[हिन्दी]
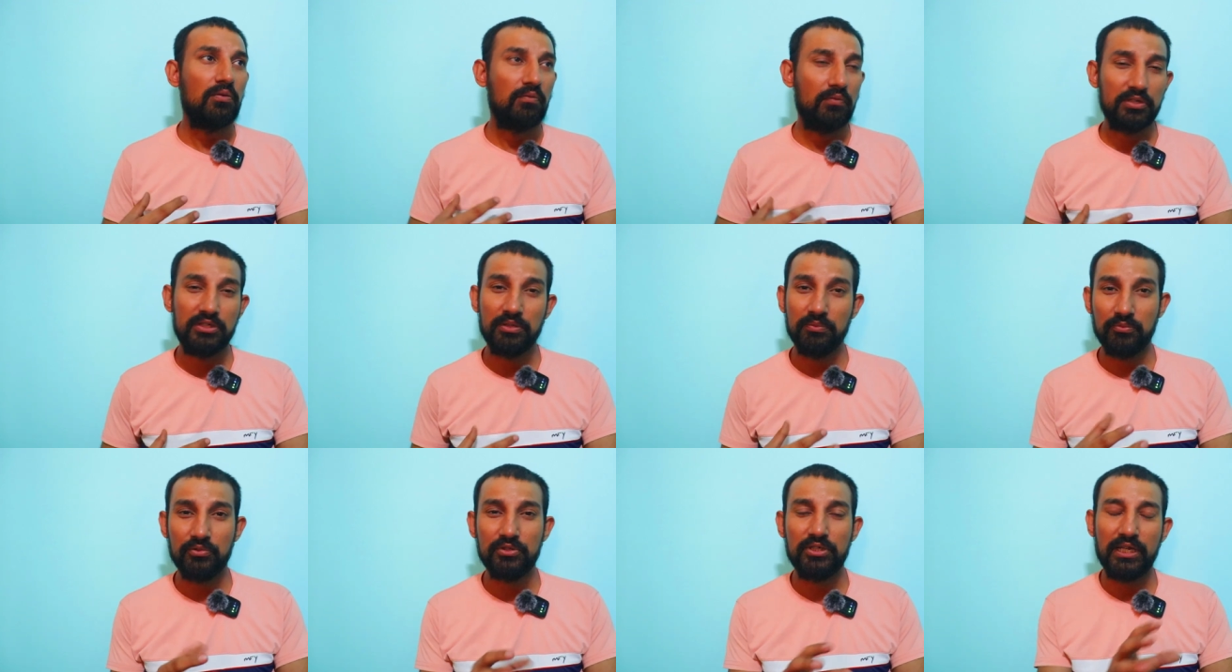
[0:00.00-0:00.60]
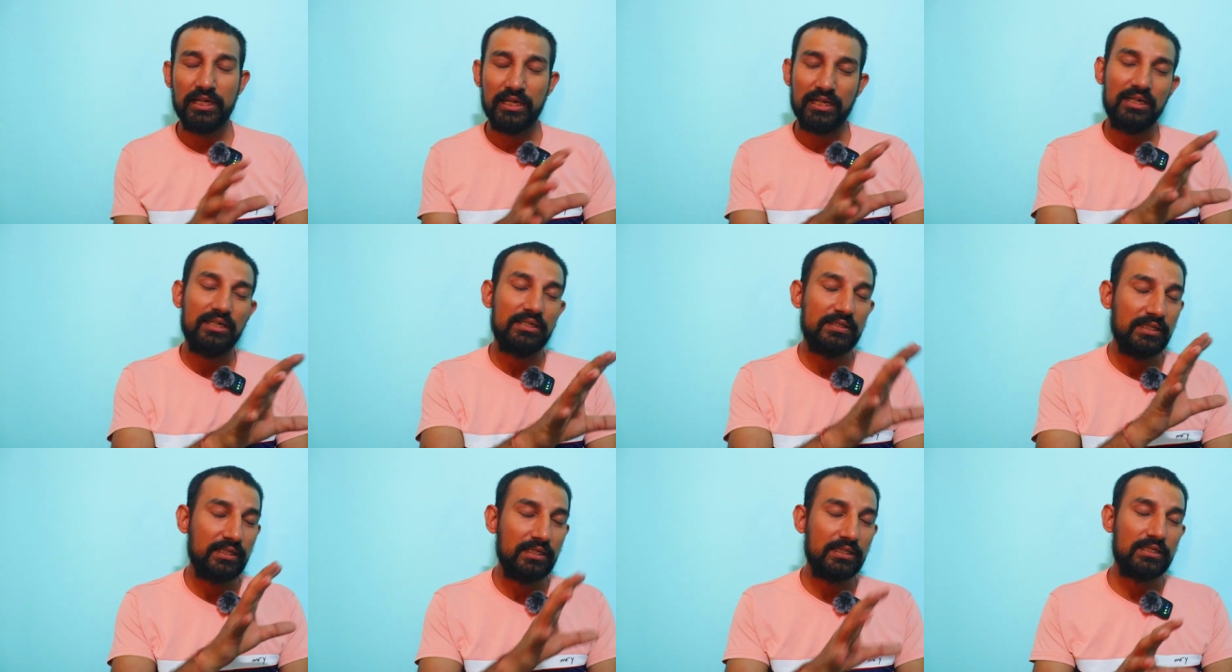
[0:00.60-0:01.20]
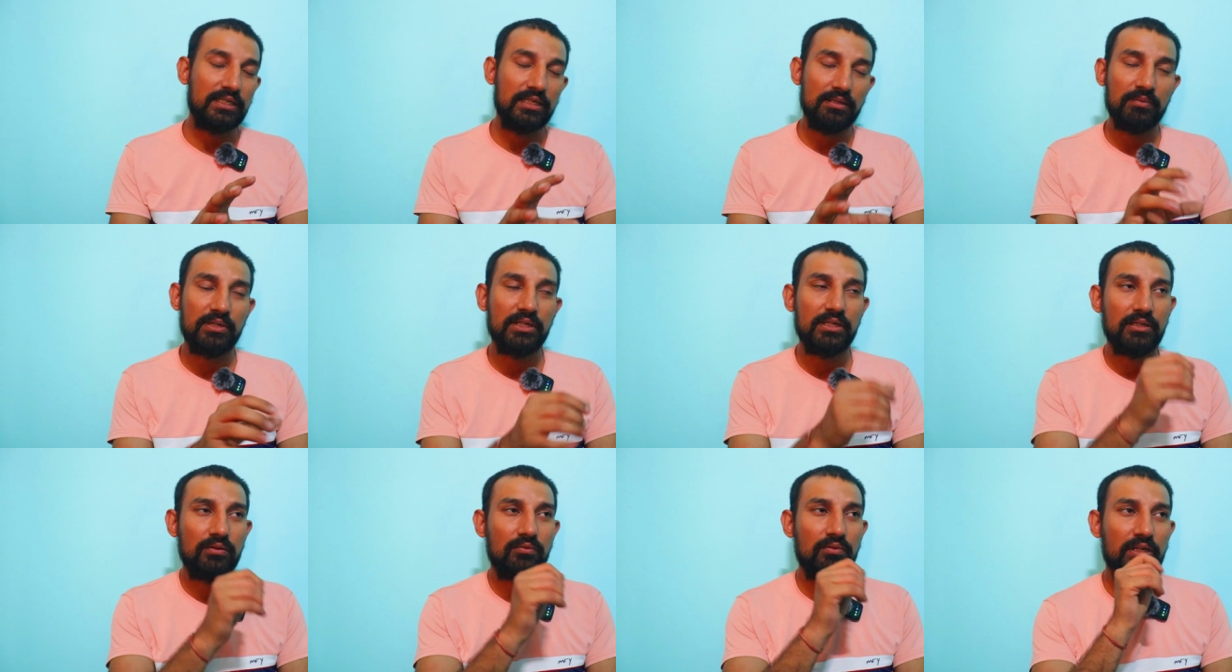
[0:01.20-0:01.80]
वैसे मुझे सीरियसली मैं
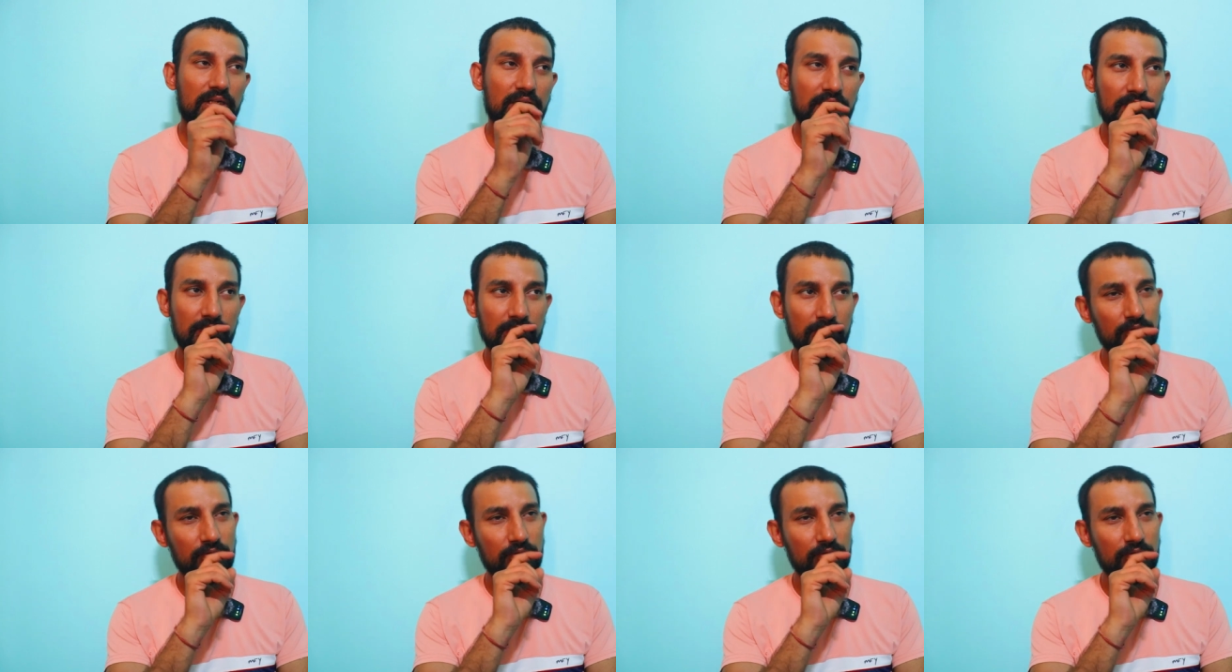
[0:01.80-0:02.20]
ये कहूँगा कि